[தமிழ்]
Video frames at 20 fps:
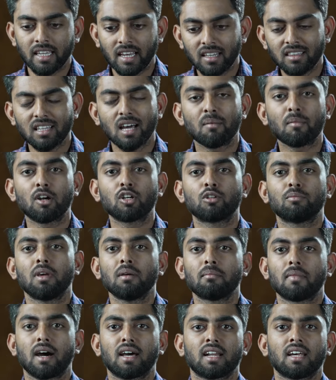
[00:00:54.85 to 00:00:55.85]
எழுந்தால்
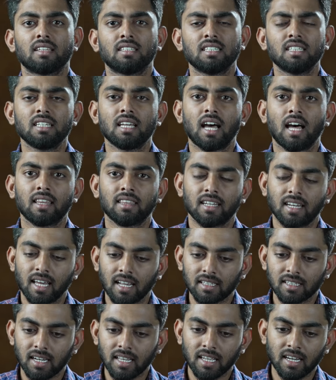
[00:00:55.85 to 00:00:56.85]
மட்டுமே மாறாது அந்த
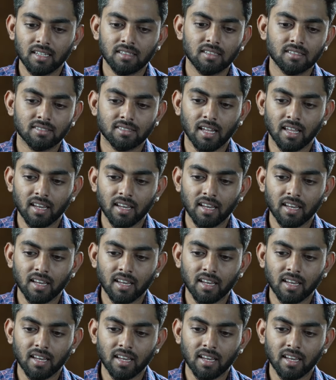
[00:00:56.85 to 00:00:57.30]
நேரத்தில் எழுந்து